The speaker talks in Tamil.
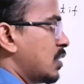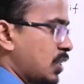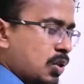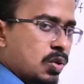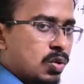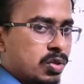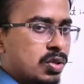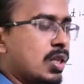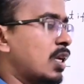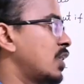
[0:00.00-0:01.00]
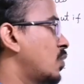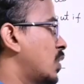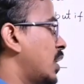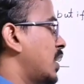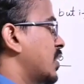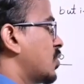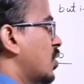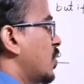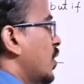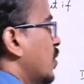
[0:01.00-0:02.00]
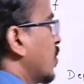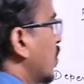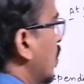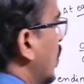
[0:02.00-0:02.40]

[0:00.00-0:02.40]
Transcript: ஜீரோ ஸோ இதுலேருந்து உங்களால் என்ன சொல்ல முடியும்